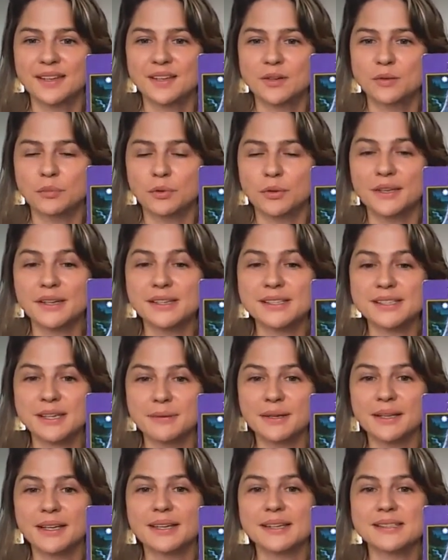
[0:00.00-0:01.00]
poder
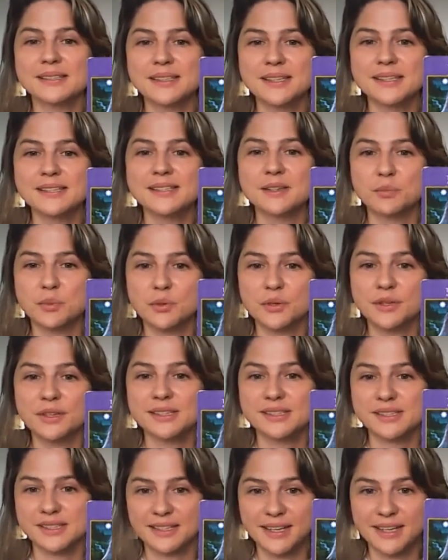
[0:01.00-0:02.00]
saber que sí se puede
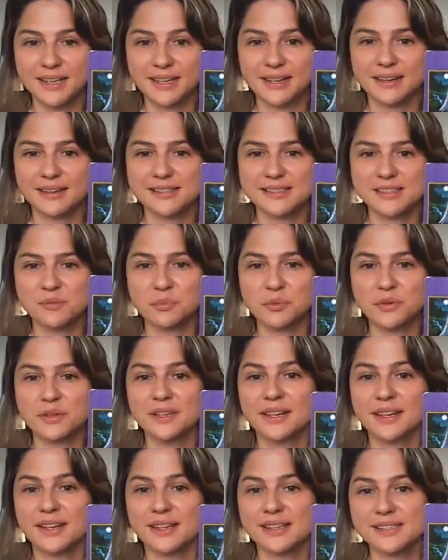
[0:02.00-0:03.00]
sanar, se
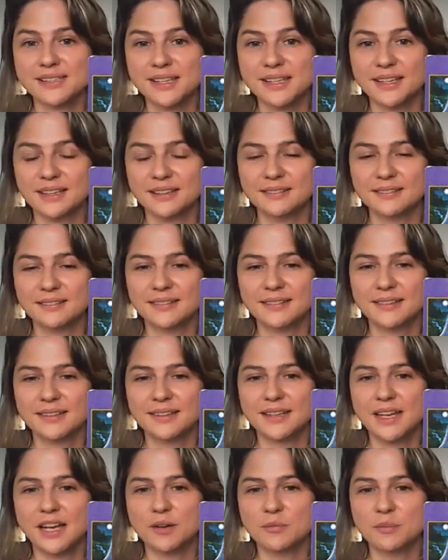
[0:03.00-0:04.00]
puede crecer
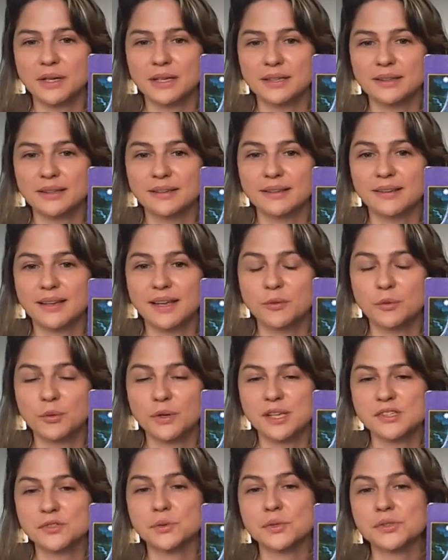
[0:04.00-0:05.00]
a partir de
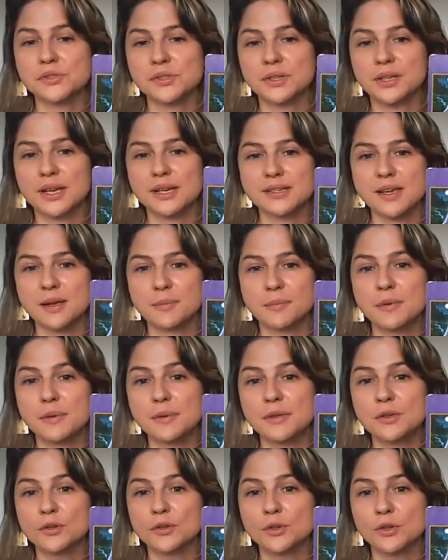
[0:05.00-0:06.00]
alguna situación que hayas
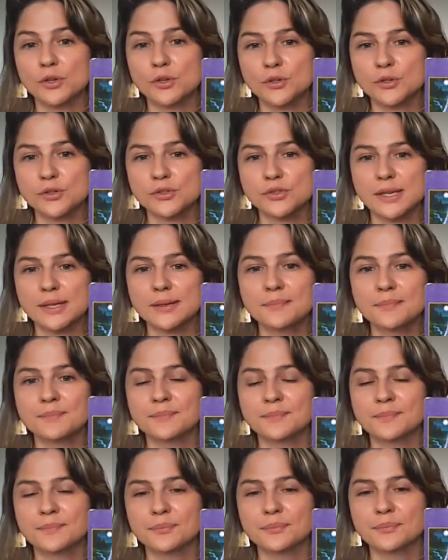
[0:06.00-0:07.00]
vivido dolorosa.
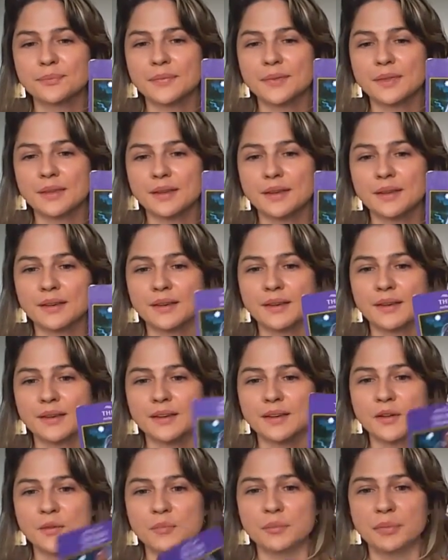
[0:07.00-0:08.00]

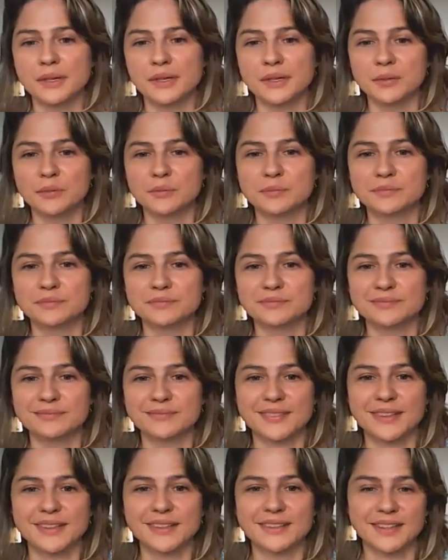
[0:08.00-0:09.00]
Pero
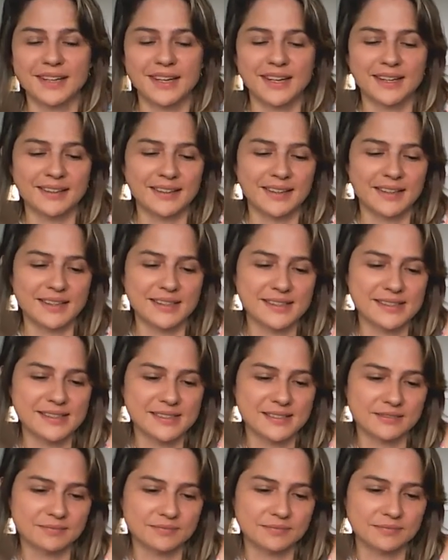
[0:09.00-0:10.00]
esta carta
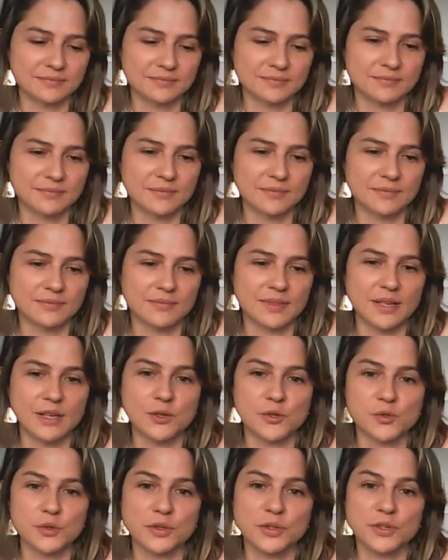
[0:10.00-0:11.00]
es,
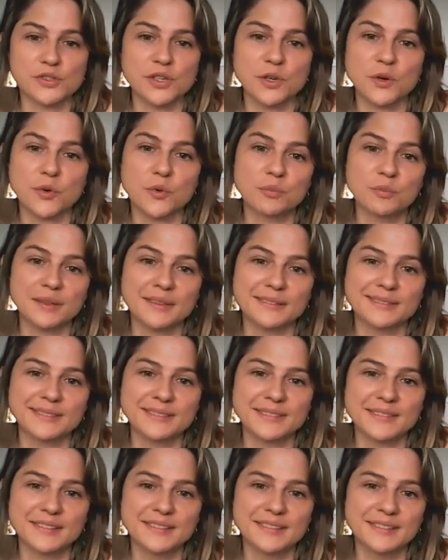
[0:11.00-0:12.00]
los sueños se cumplen,
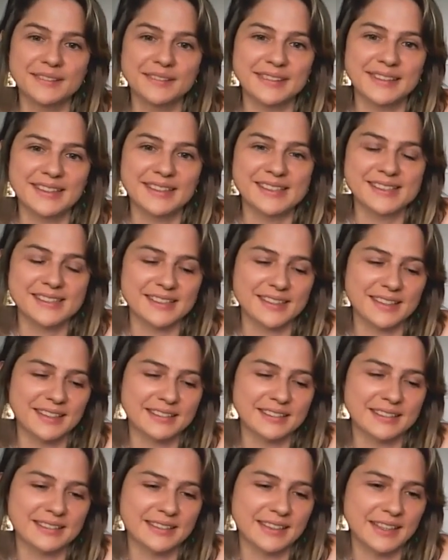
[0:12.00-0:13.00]
¿no? Es,
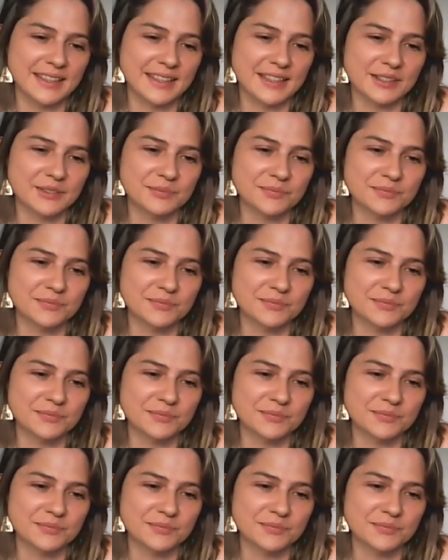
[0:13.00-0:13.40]
este,